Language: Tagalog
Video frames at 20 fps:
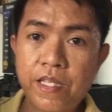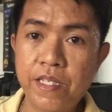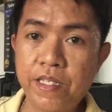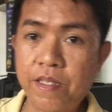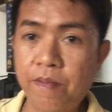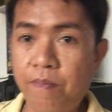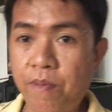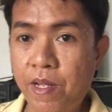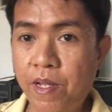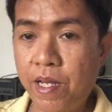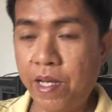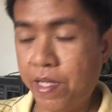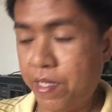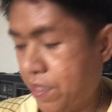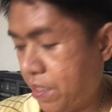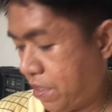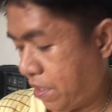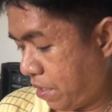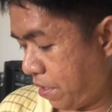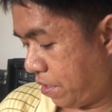natin sa playlist
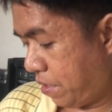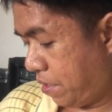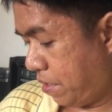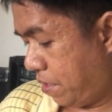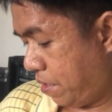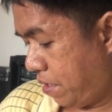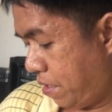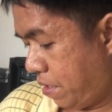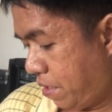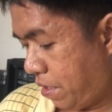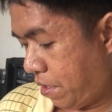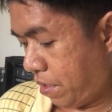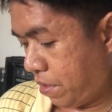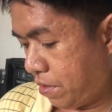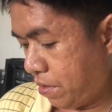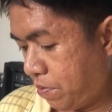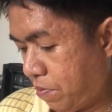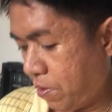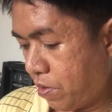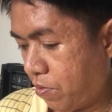sa ating uh,
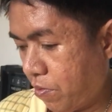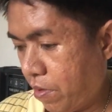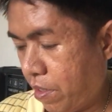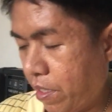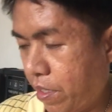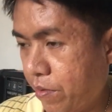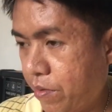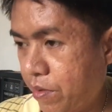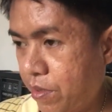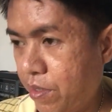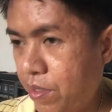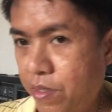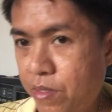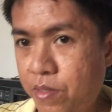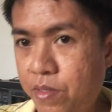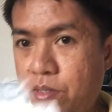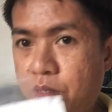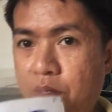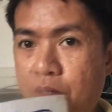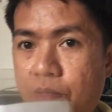Spiritual Life
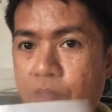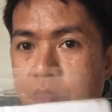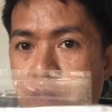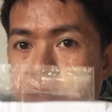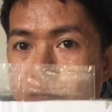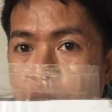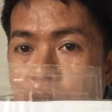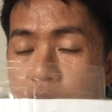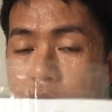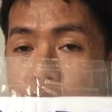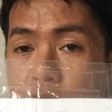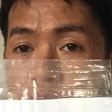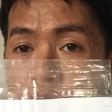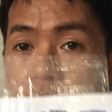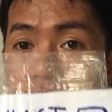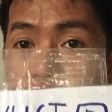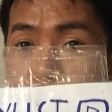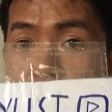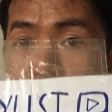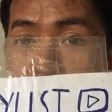and
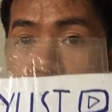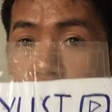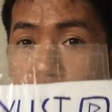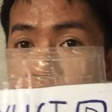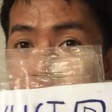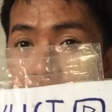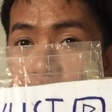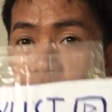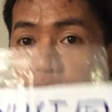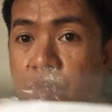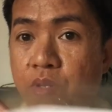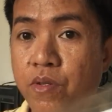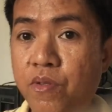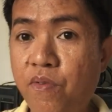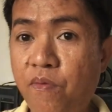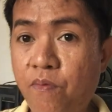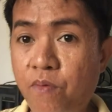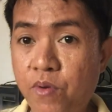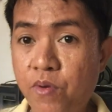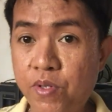Random Topics in Life
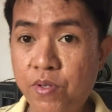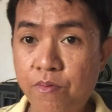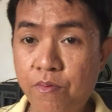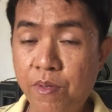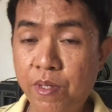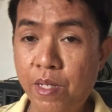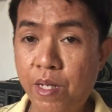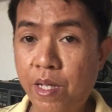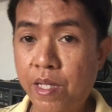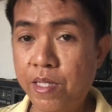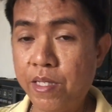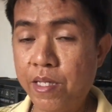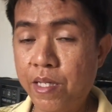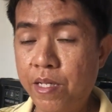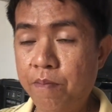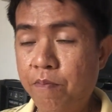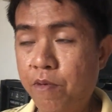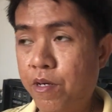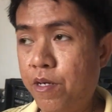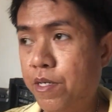2024 to
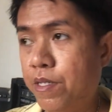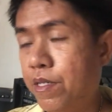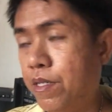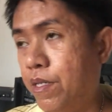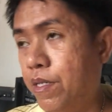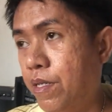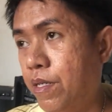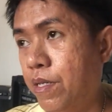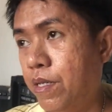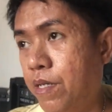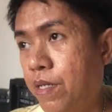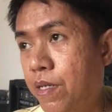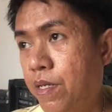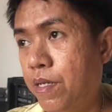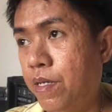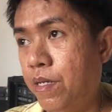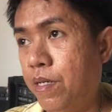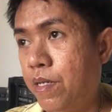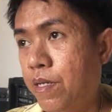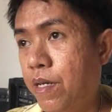2019 part
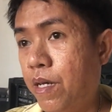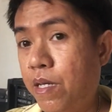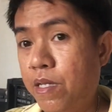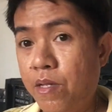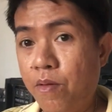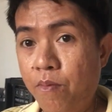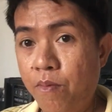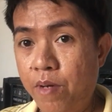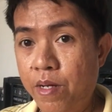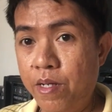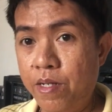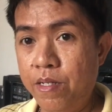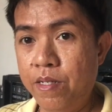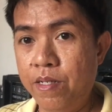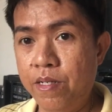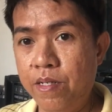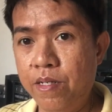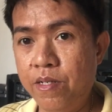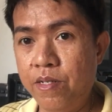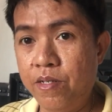81.
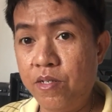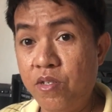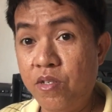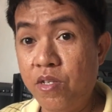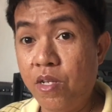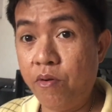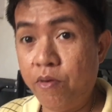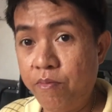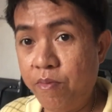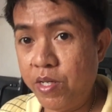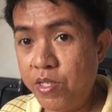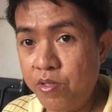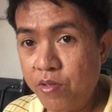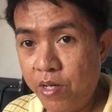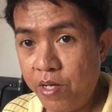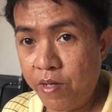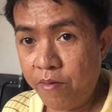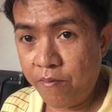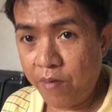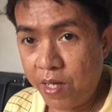So dalawang video
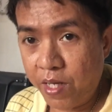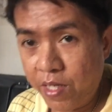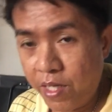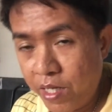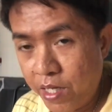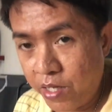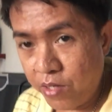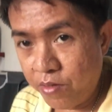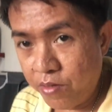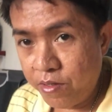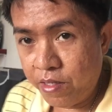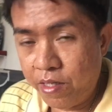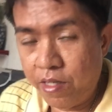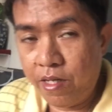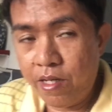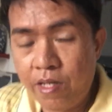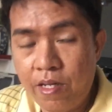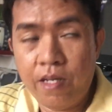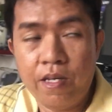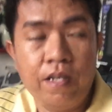ngayon, Friday ngayon
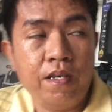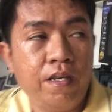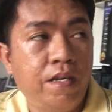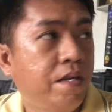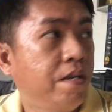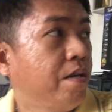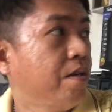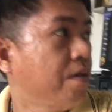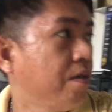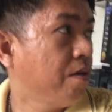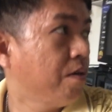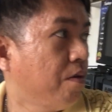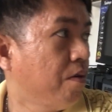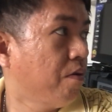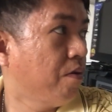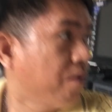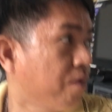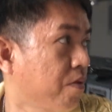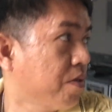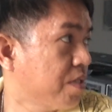ay
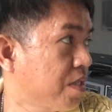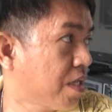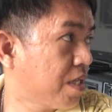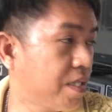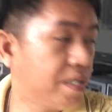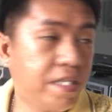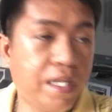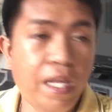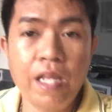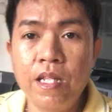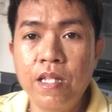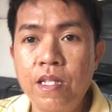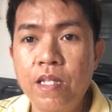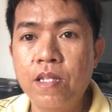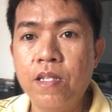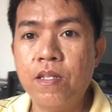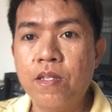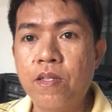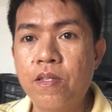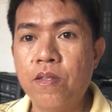August
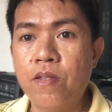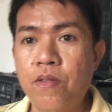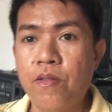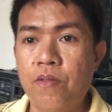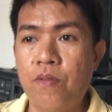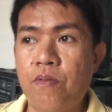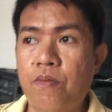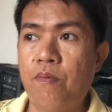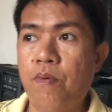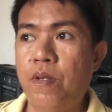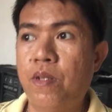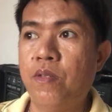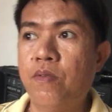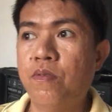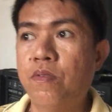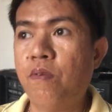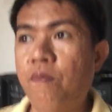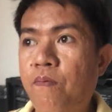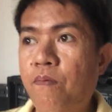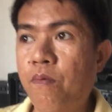16,
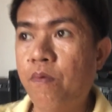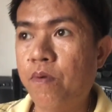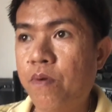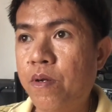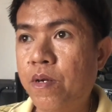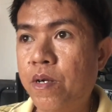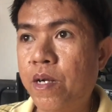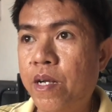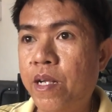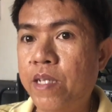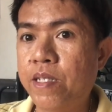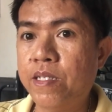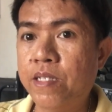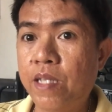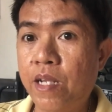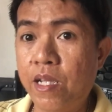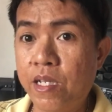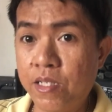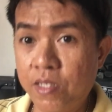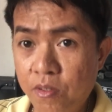2024, alas
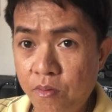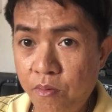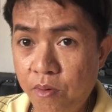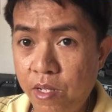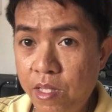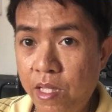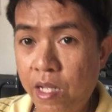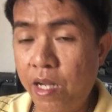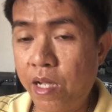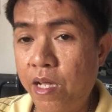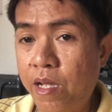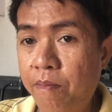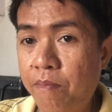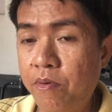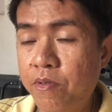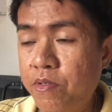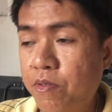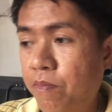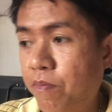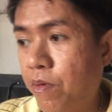3, 3.40 ng
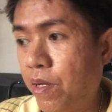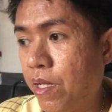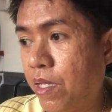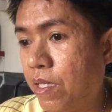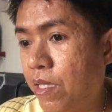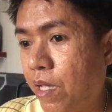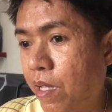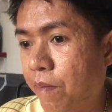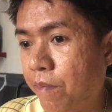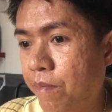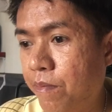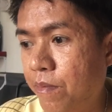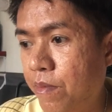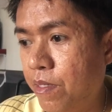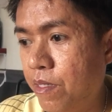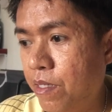hapon sa so break time.